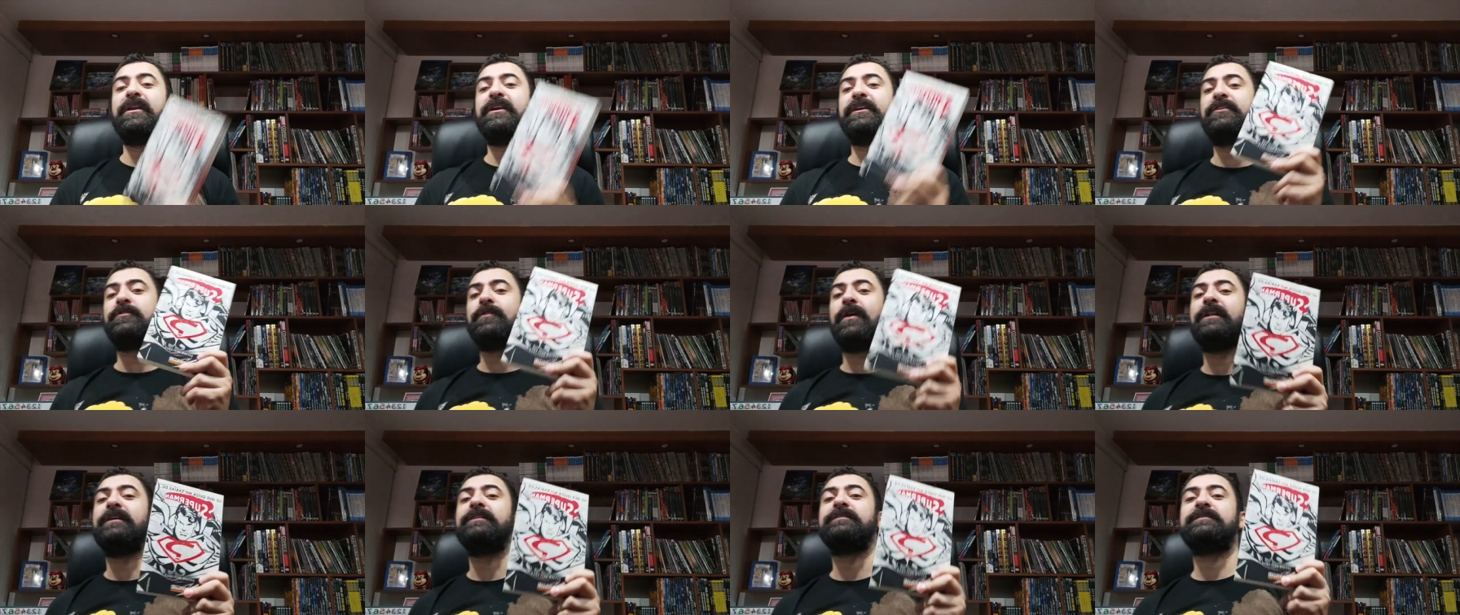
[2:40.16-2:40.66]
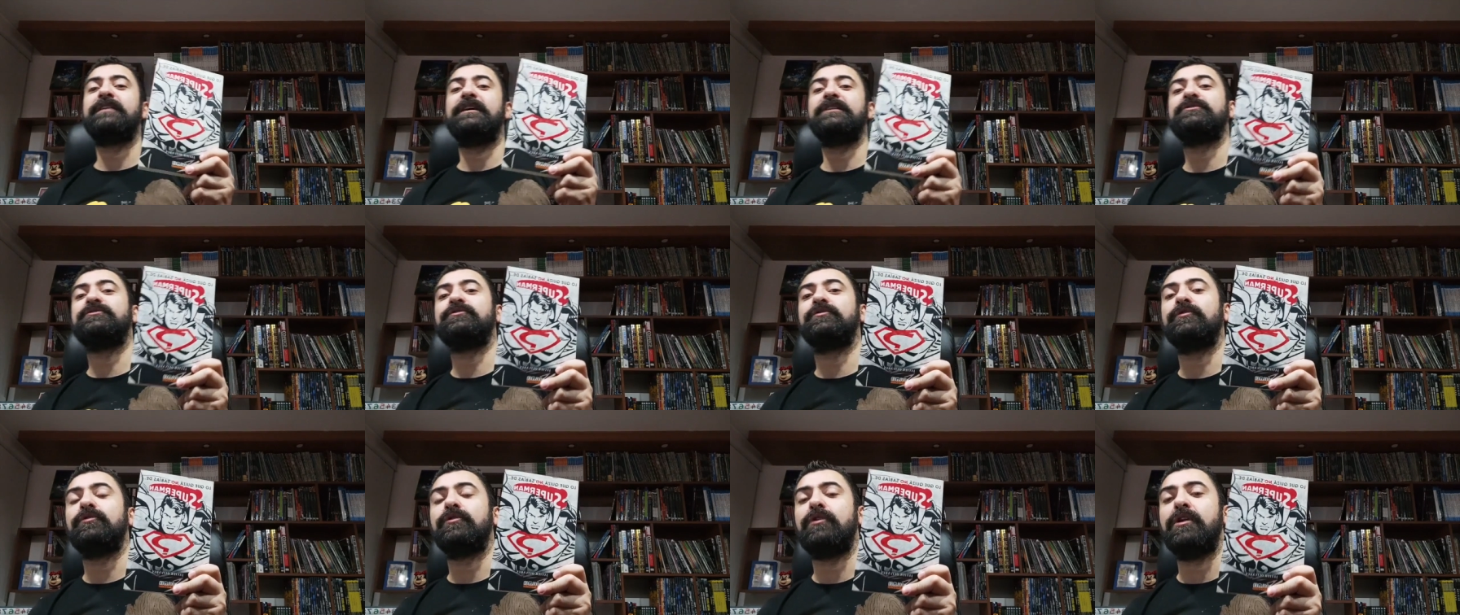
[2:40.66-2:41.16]
el equivalente a
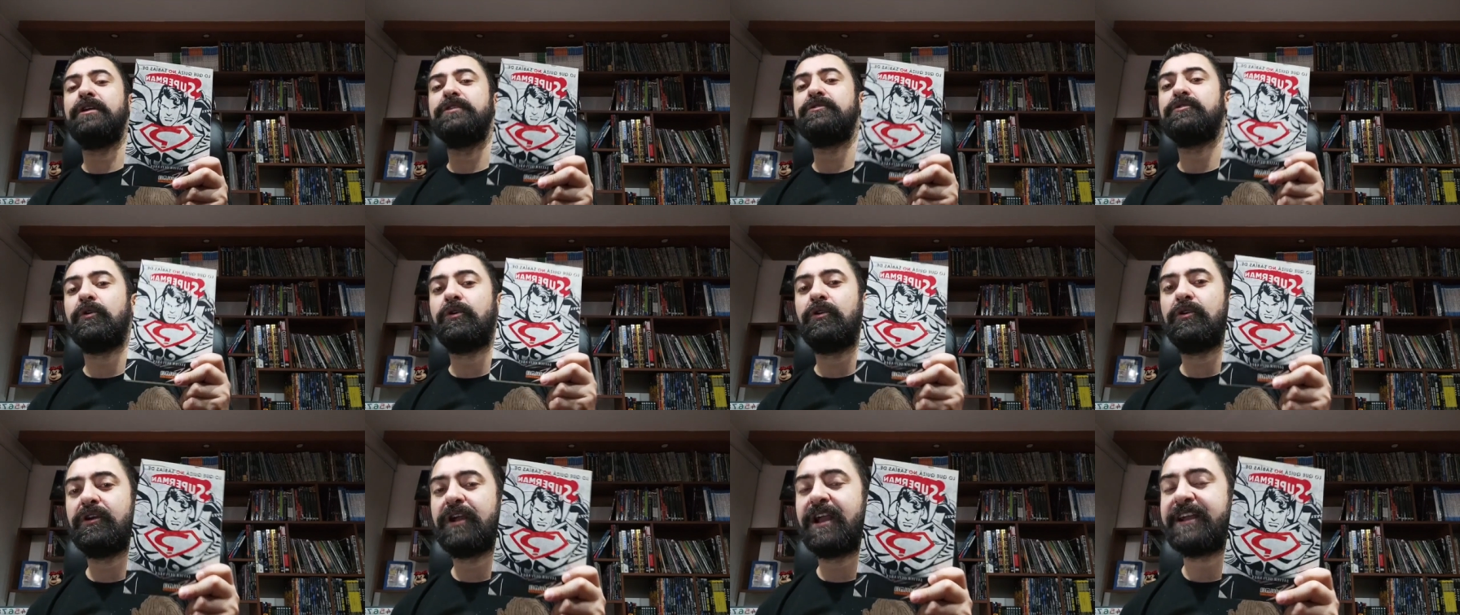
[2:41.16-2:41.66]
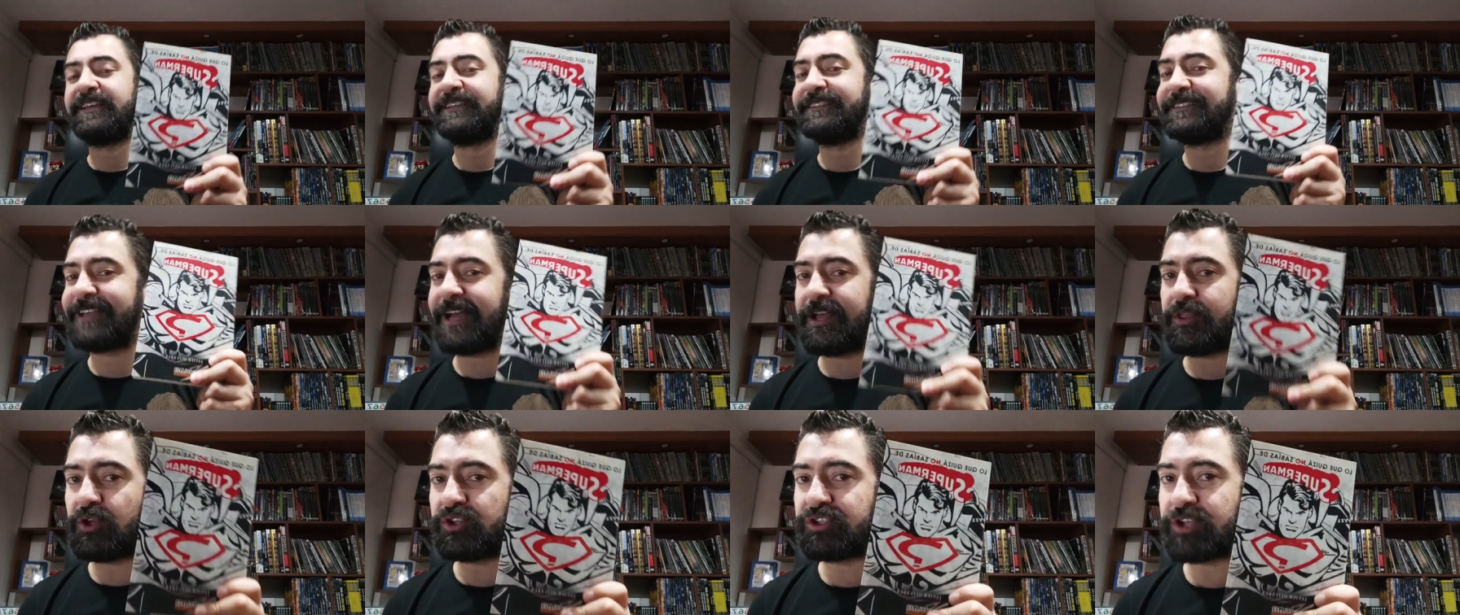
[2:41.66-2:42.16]
esto, eh, todo lo que
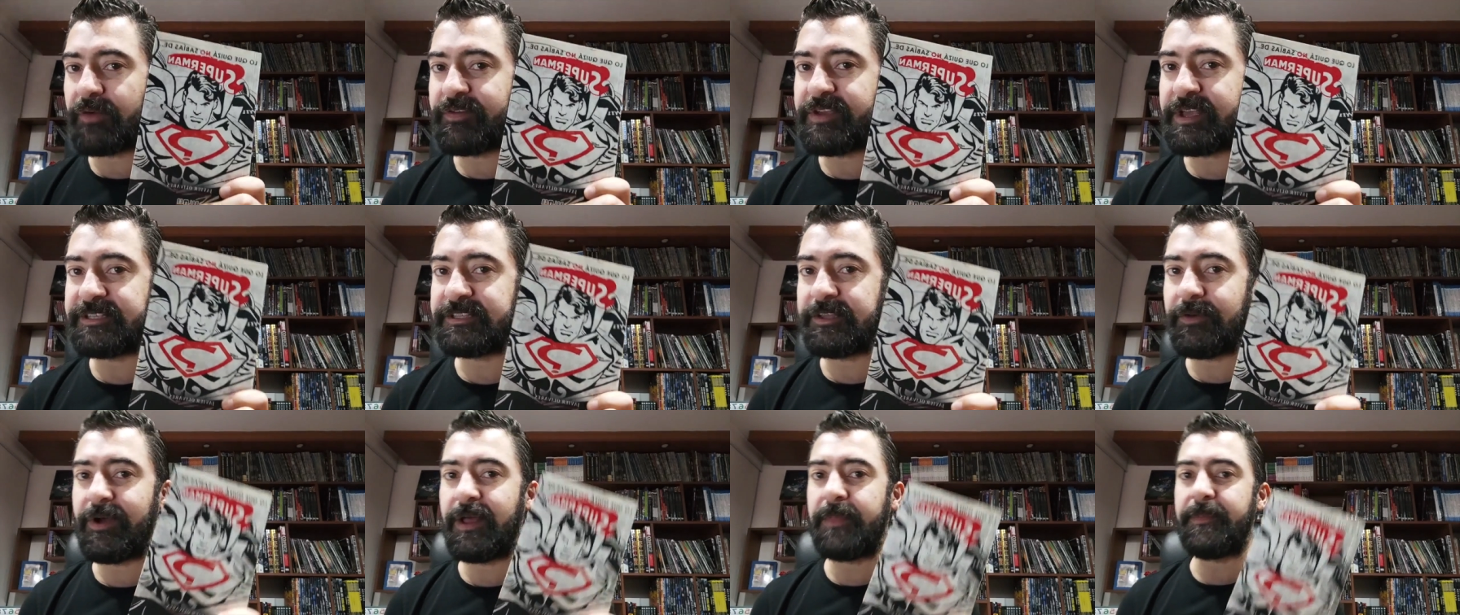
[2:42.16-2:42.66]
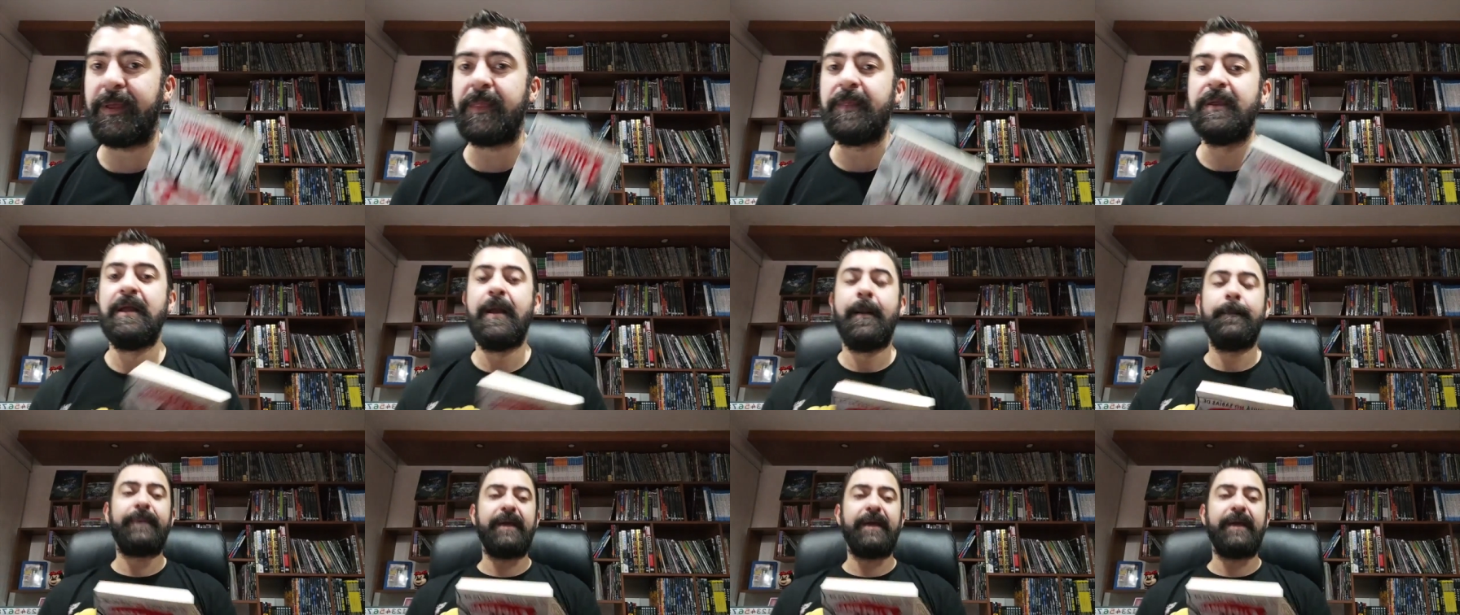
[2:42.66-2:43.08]
quizá no sabías de Batman,